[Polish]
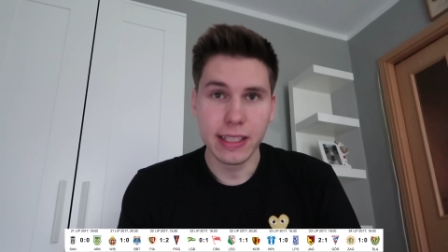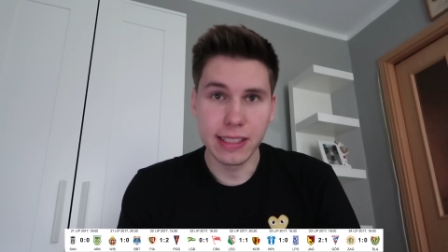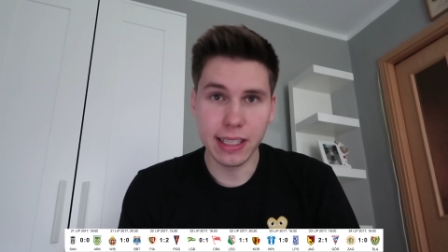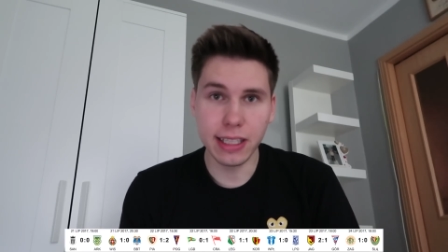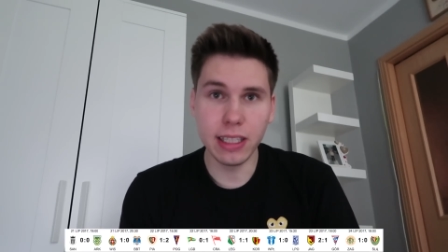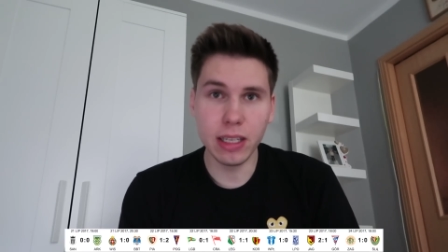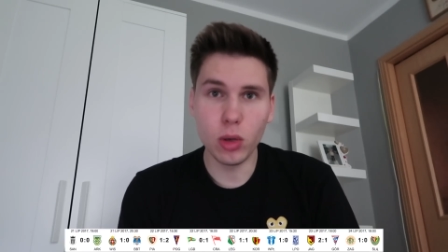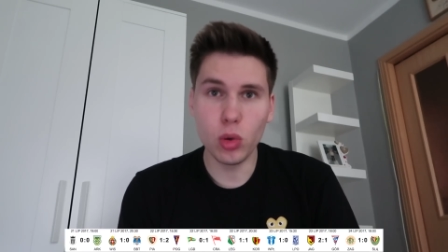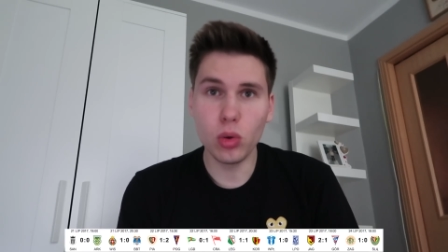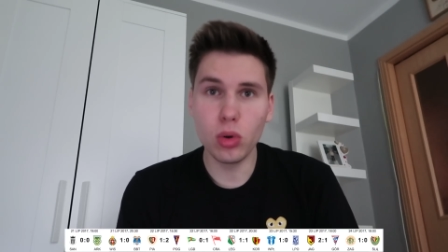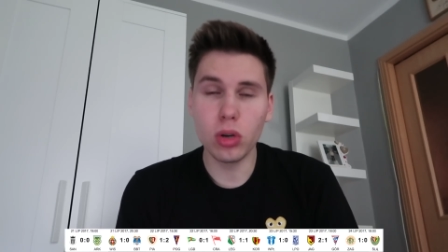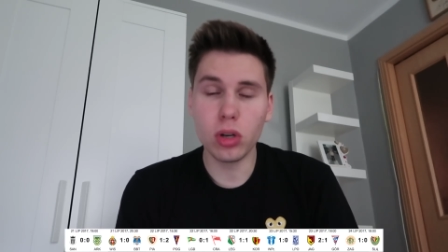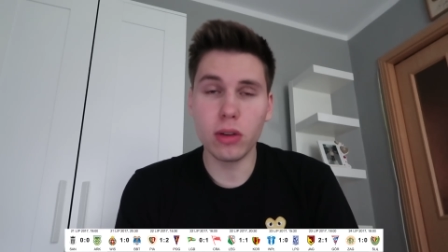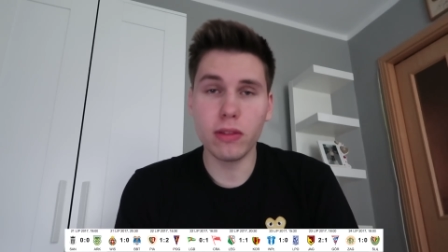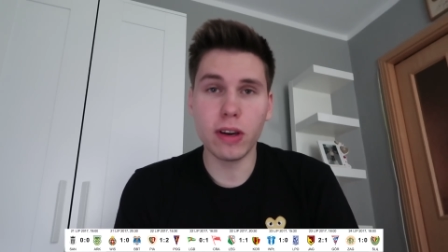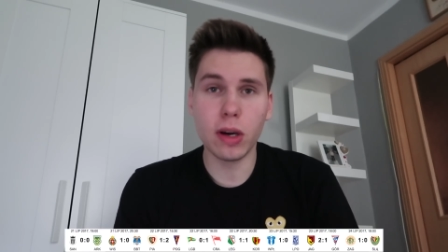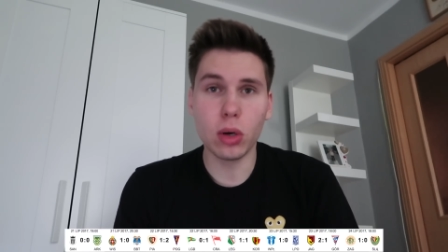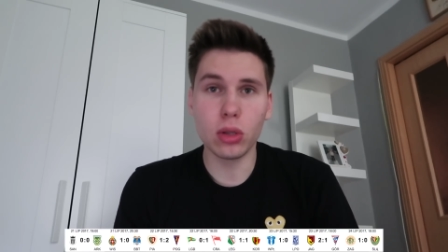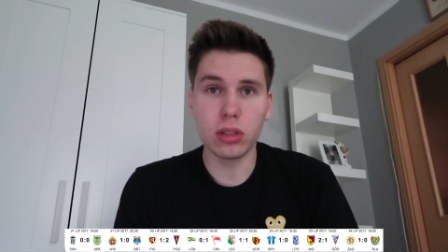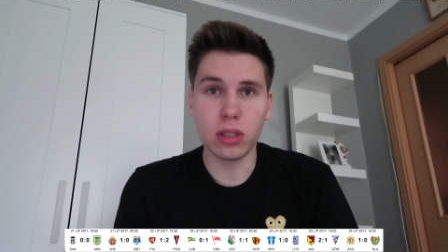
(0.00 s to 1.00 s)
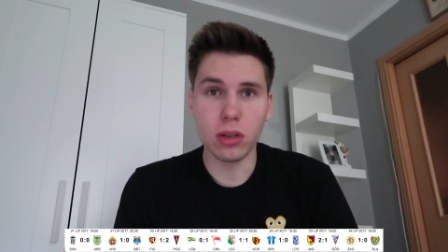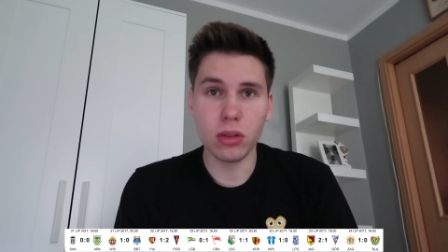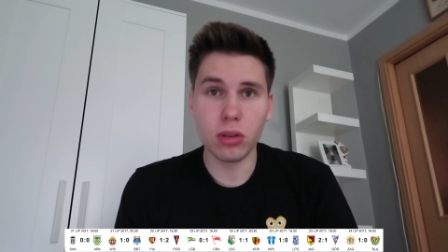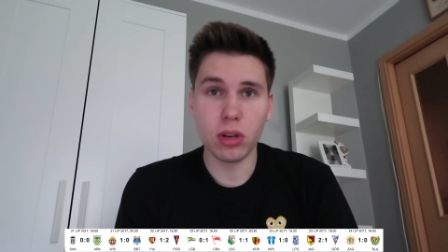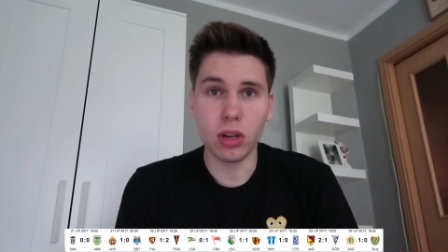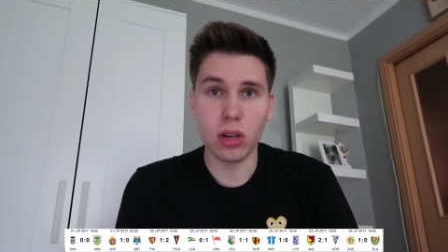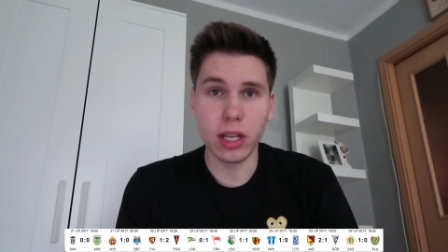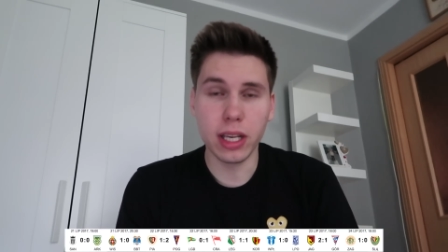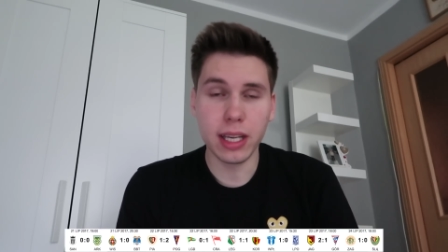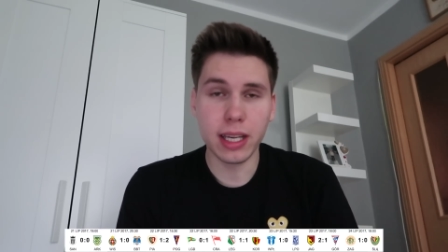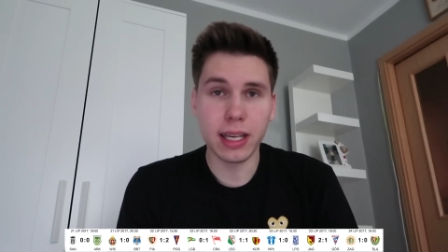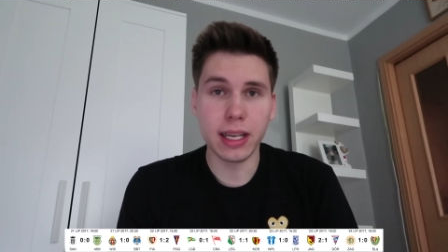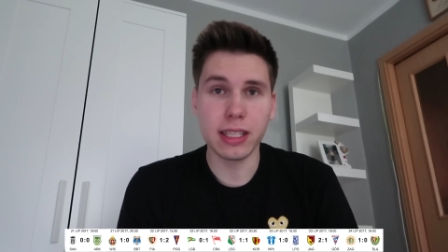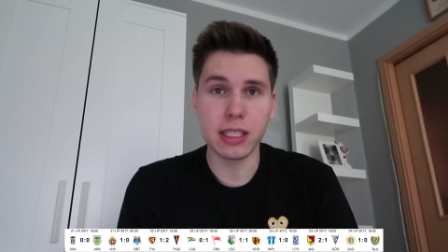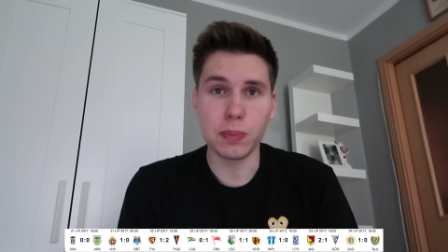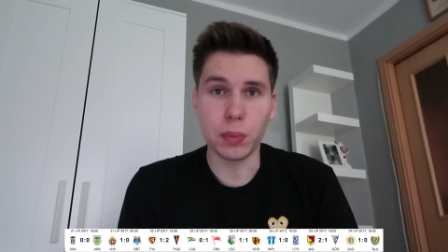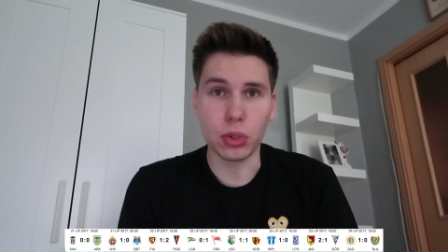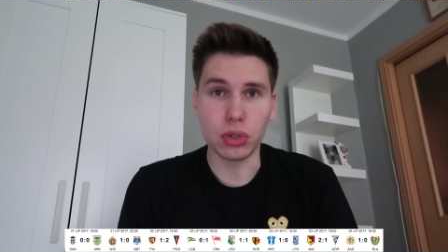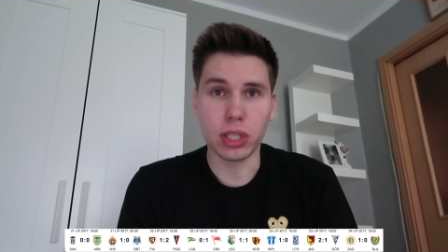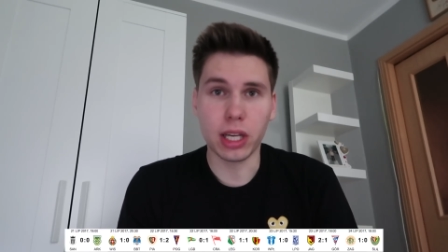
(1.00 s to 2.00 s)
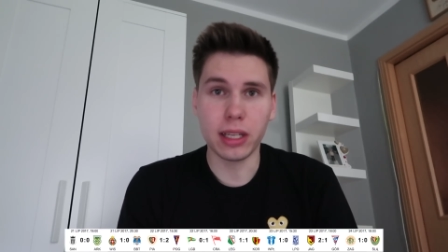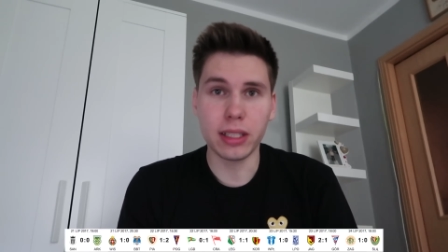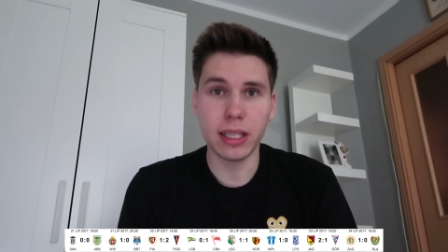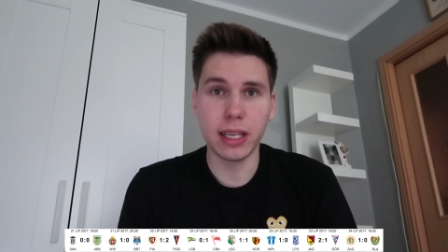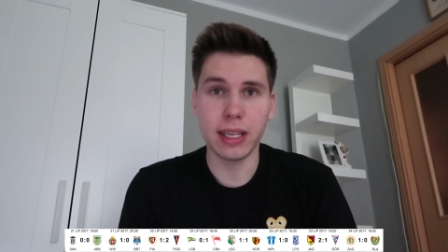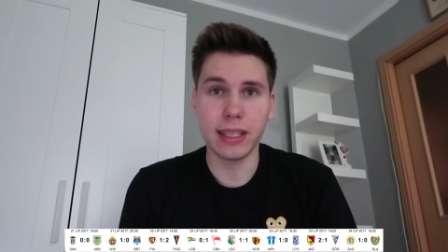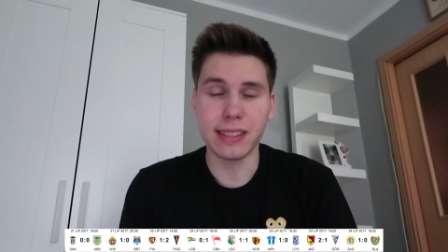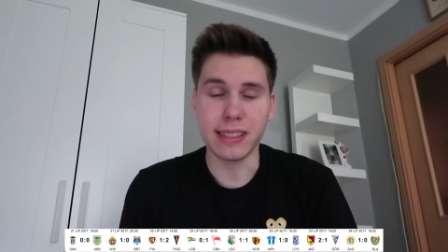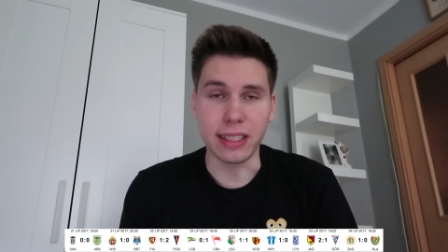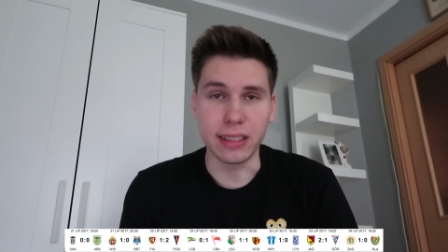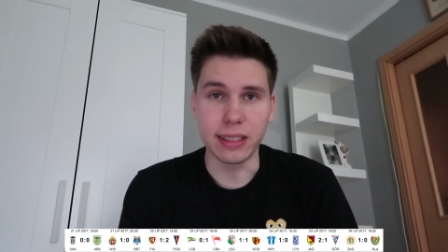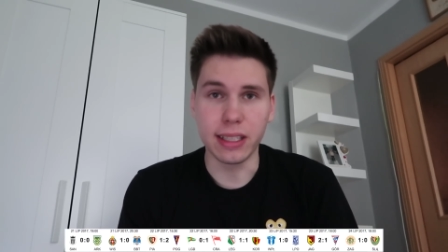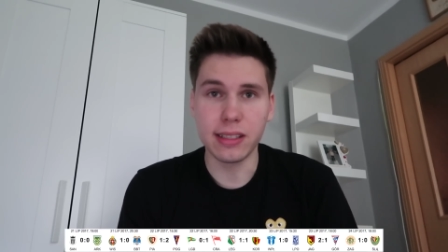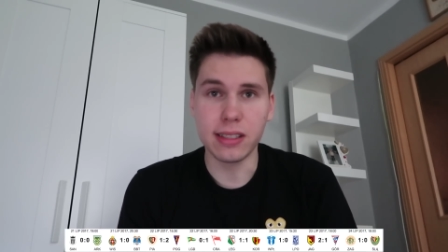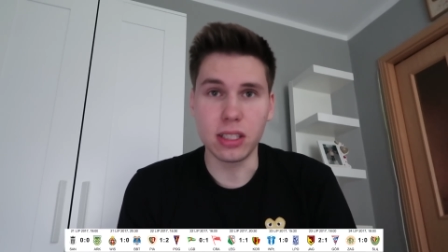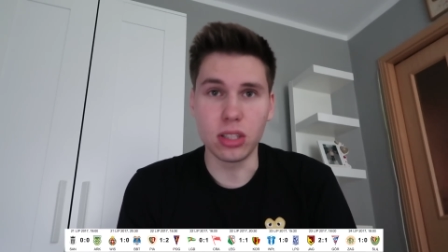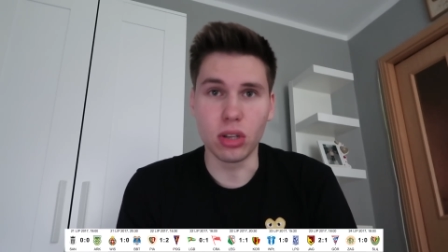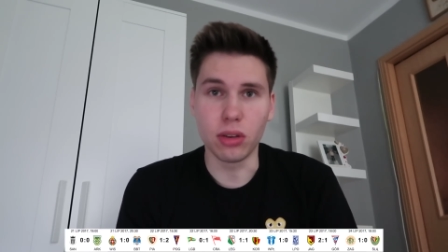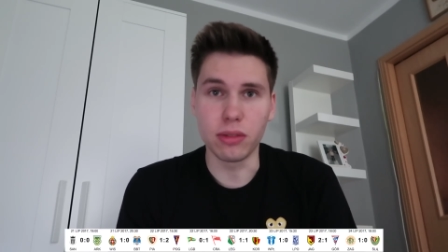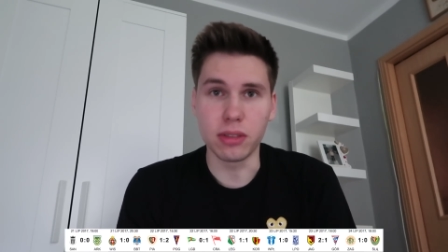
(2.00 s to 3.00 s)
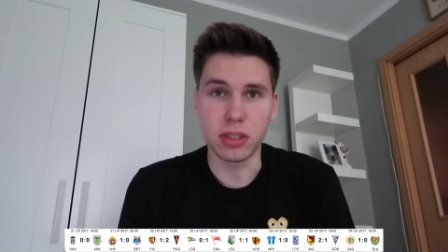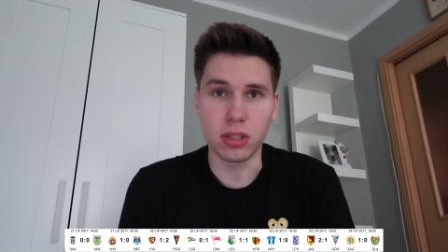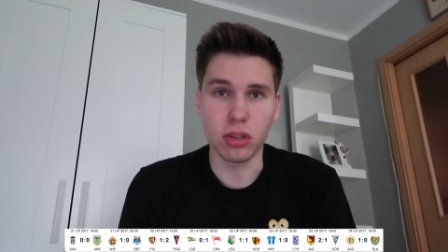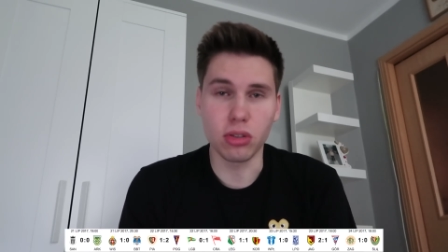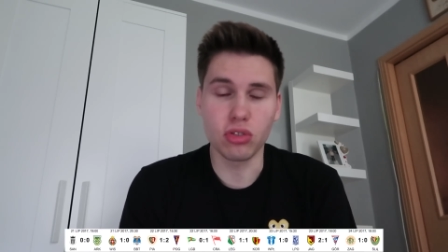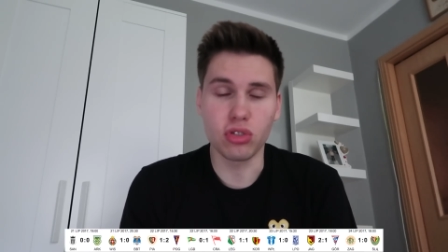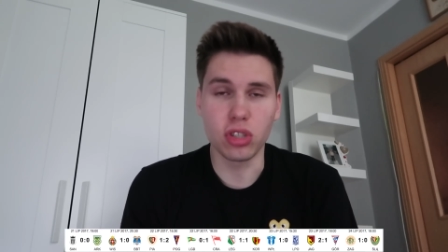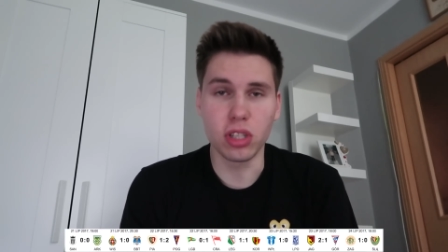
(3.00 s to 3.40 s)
Zainaugurowało tę kolejkę spotkanie Sandeci Nowy Sąd,